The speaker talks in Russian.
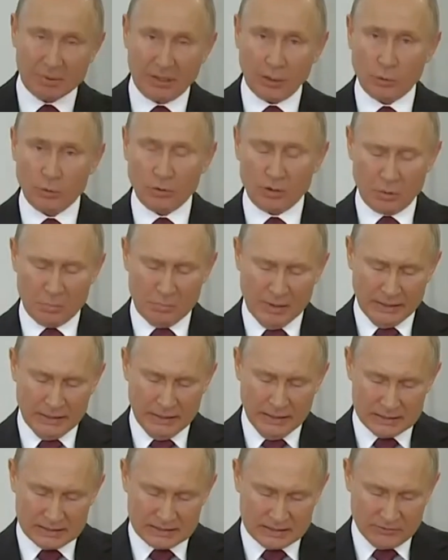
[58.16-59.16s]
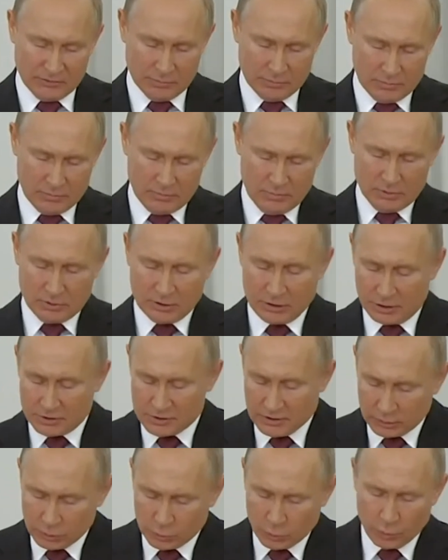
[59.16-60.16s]
природным богатством,
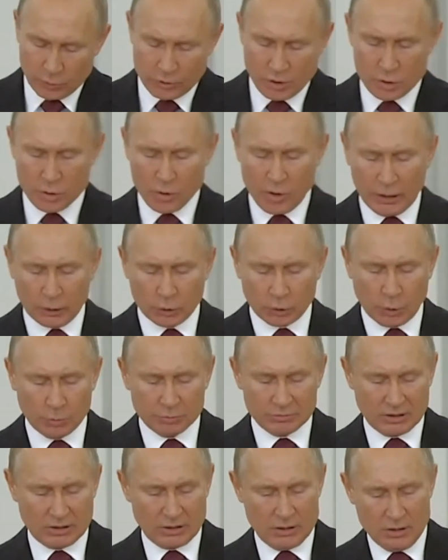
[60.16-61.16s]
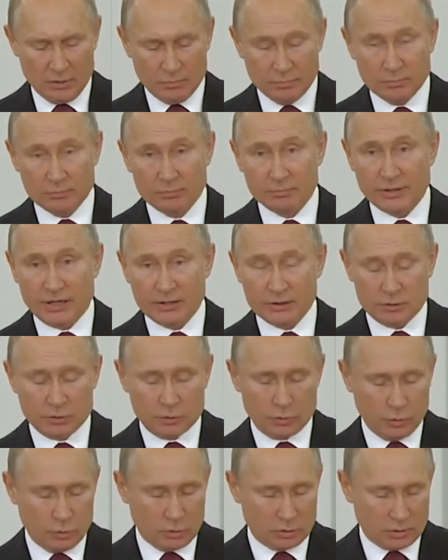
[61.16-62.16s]
красотой ее огромных
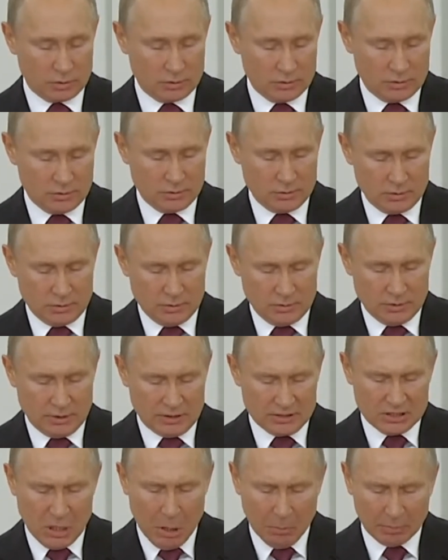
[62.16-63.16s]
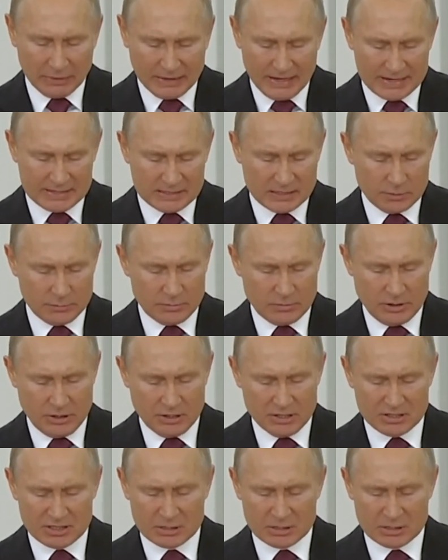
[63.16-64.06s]
простор, разнообразием и